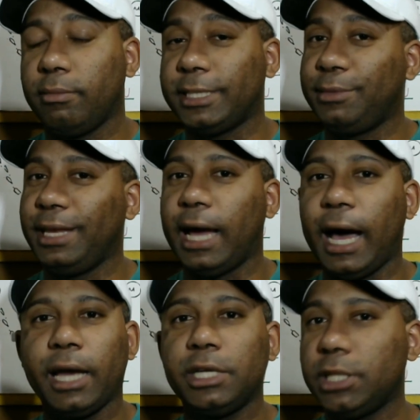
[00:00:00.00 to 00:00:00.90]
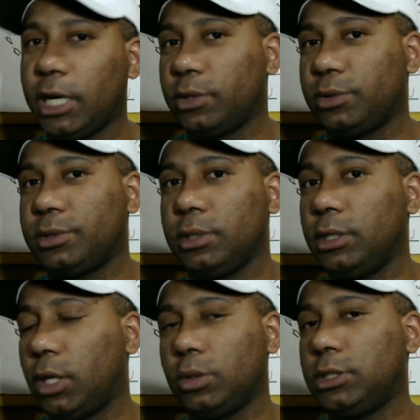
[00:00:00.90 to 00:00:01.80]
mas há milhares de anos e
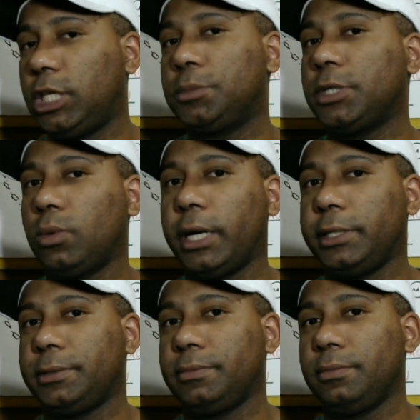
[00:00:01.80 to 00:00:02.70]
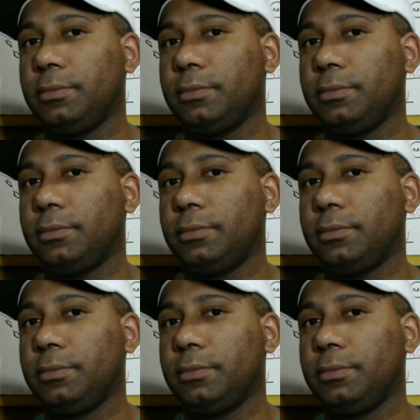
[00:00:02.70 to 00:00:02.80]
não nos tempos atuais,